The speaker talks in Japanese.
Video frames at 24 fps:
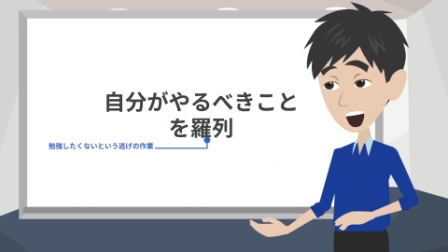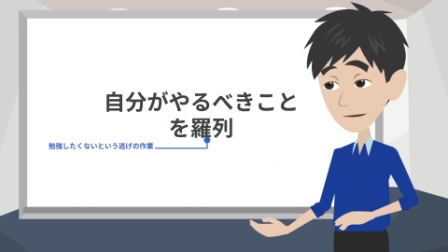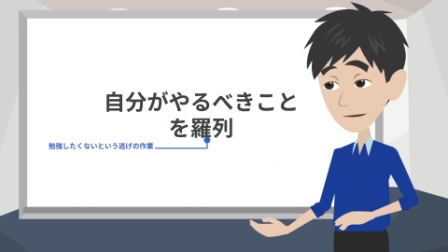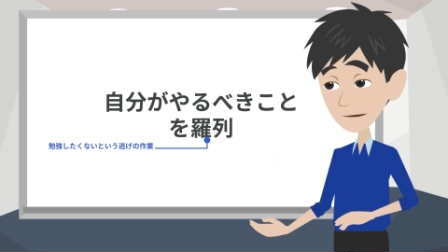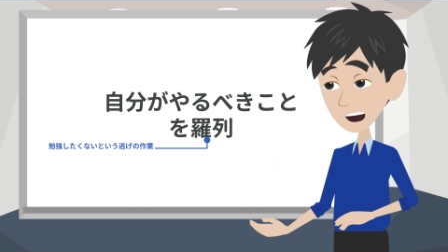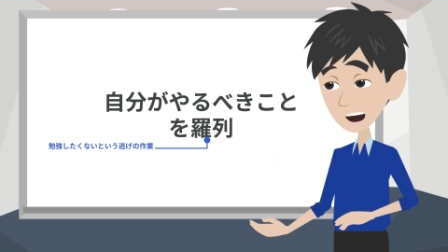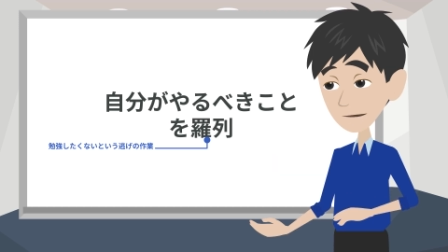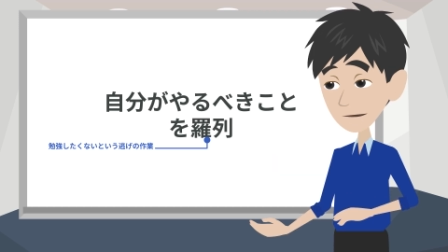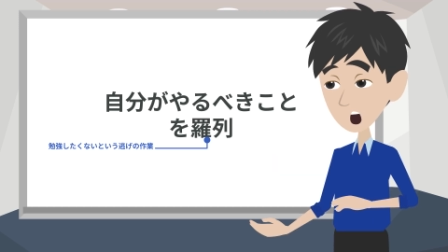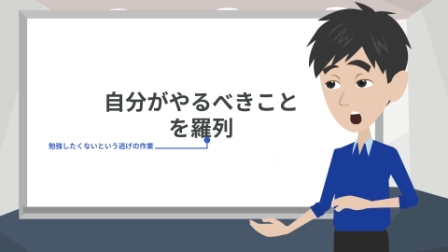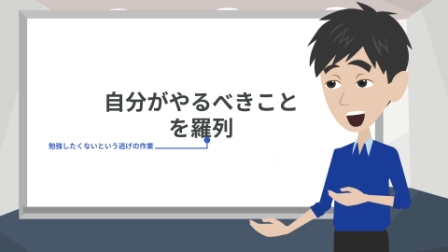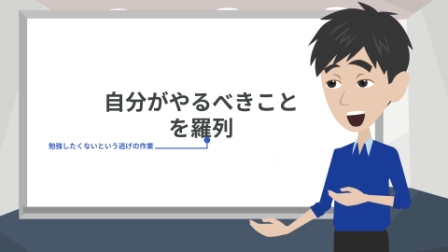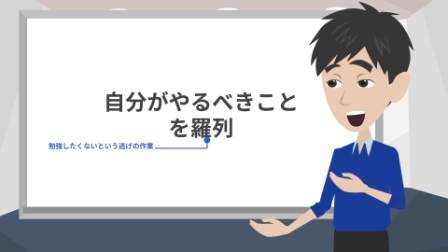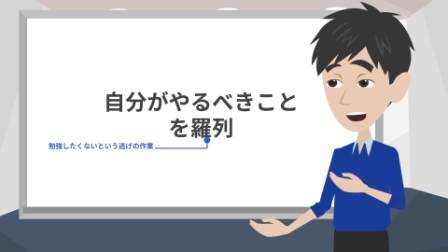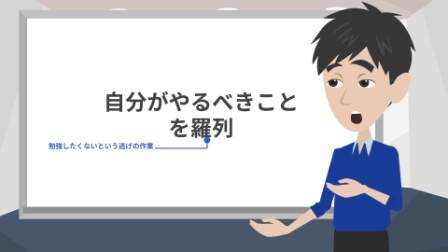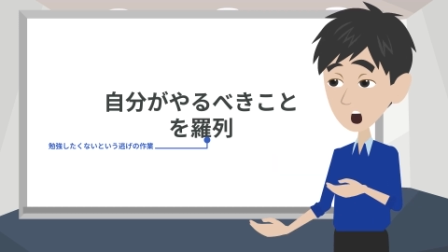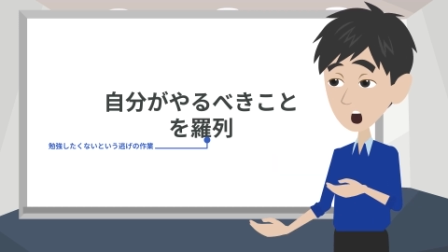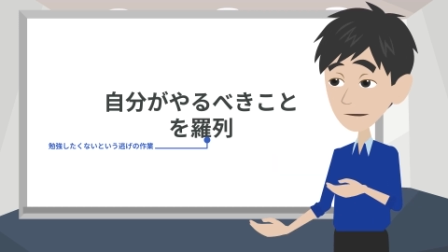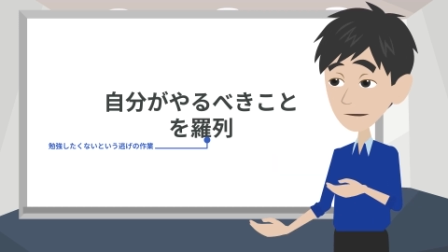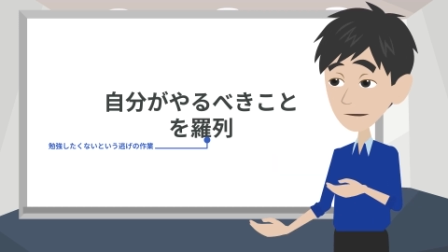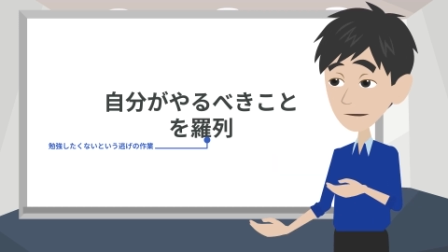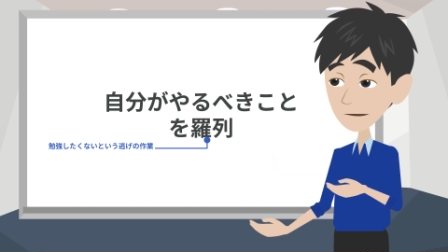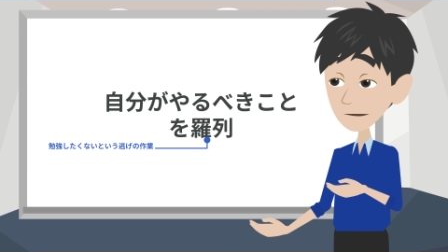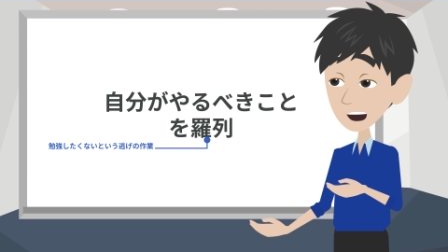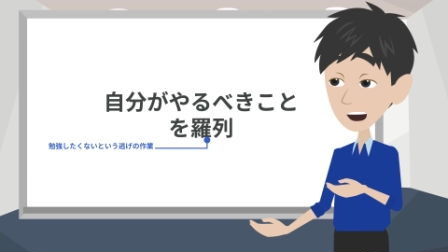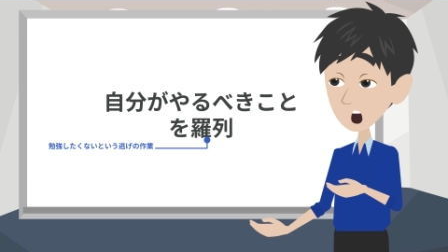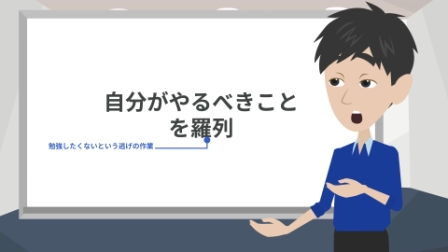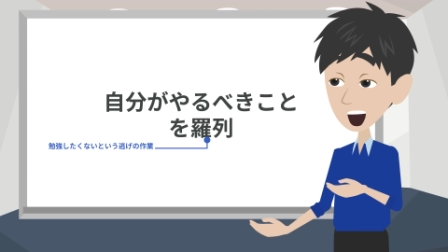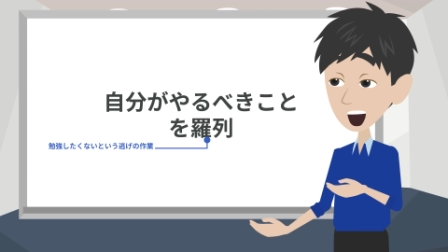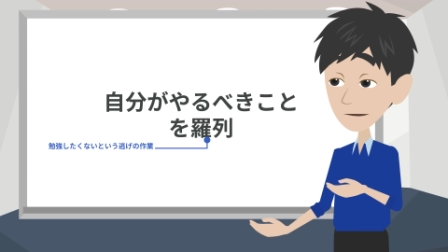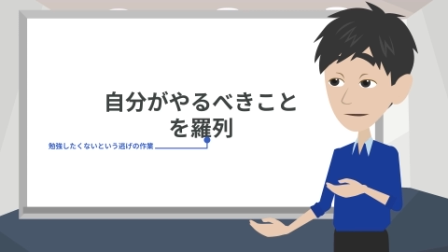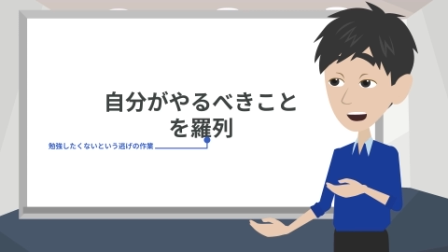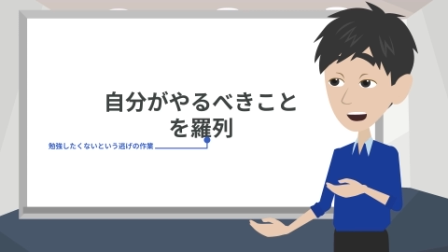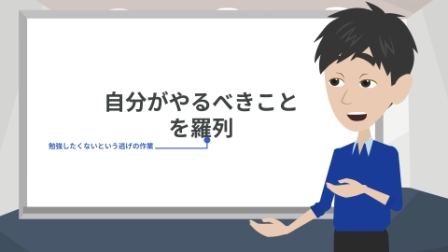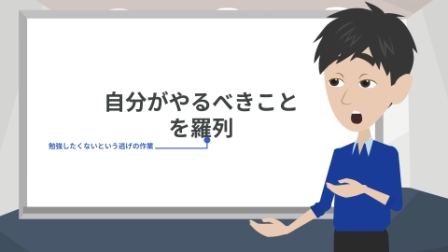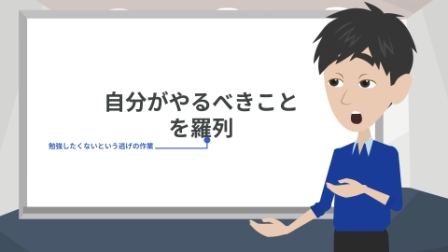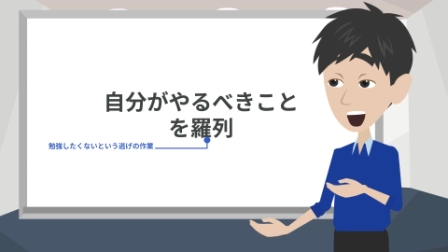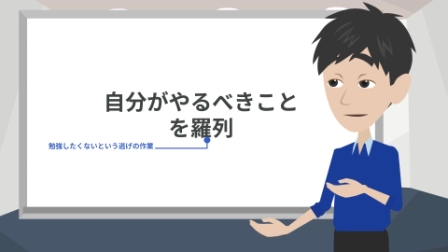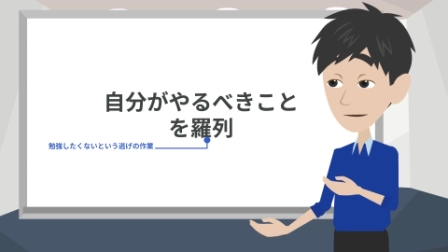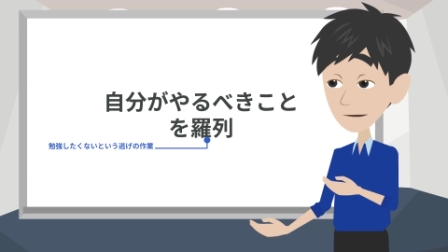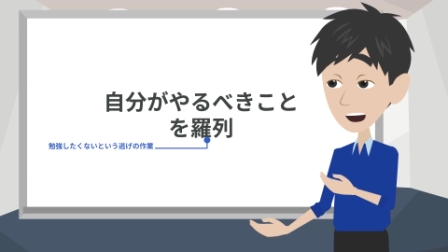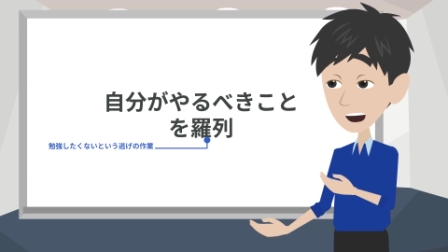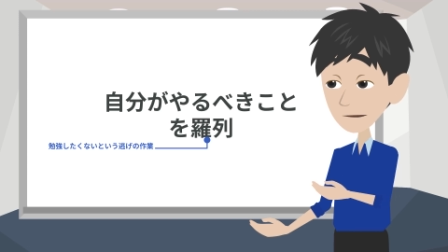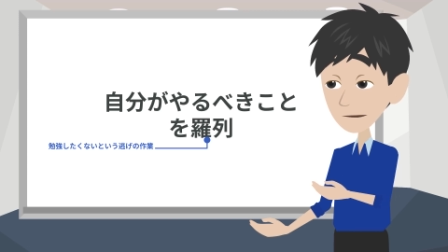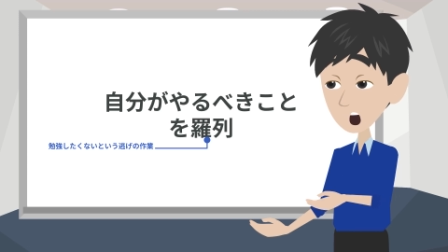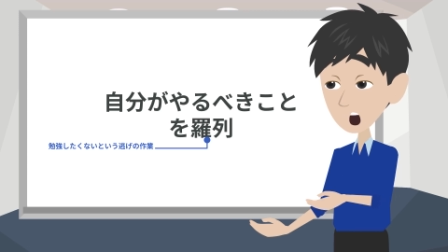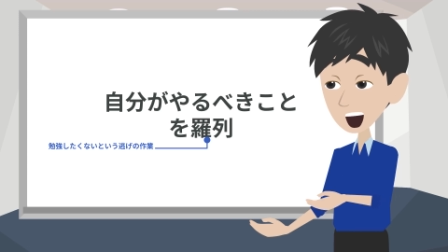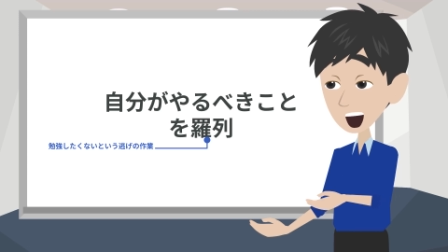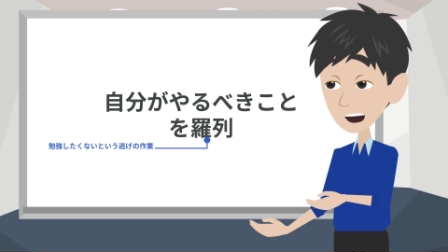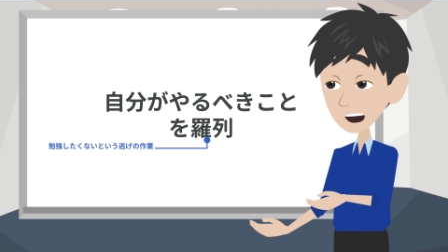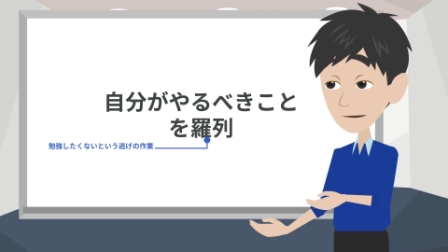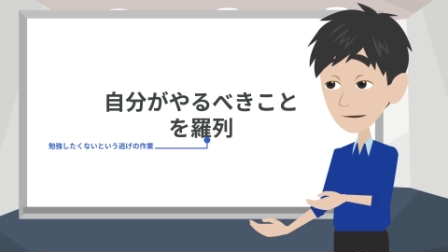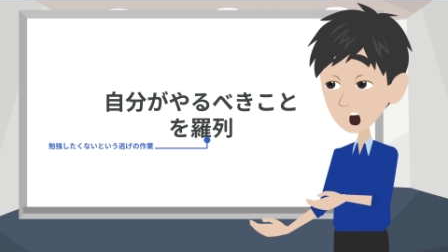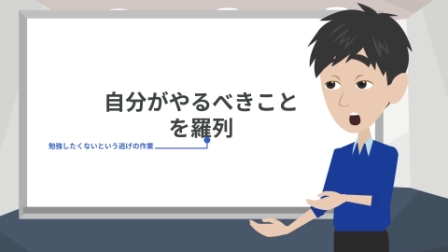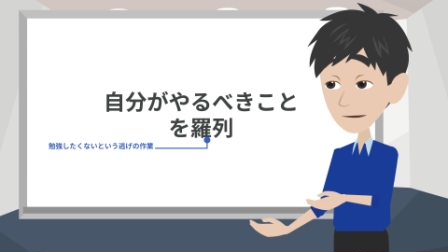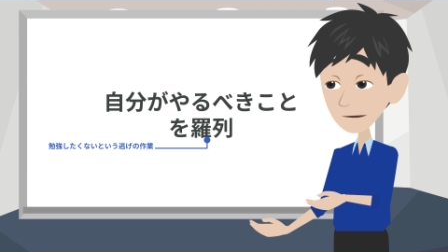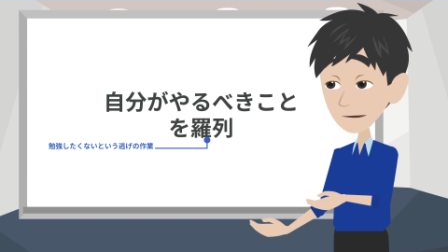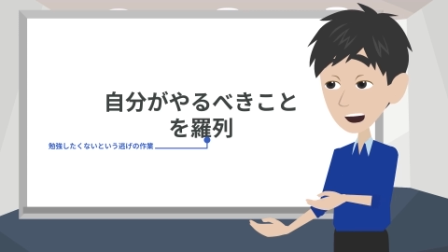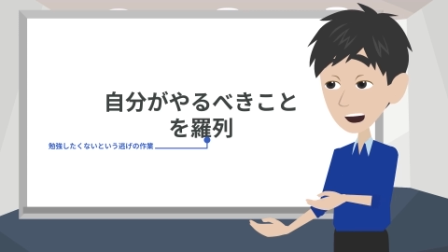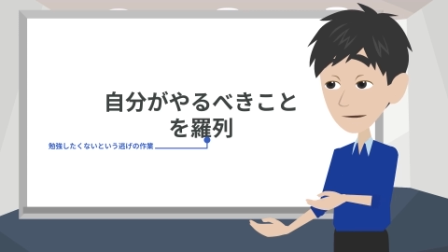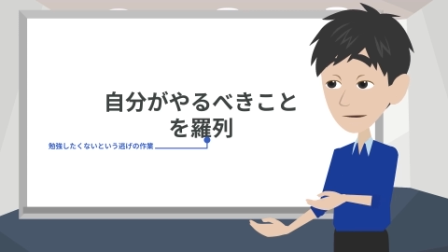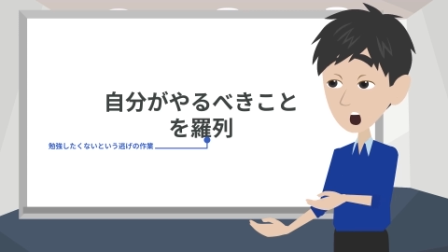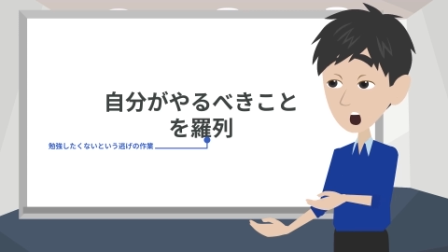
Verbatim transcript: もうね、羅列してみたらびっくりした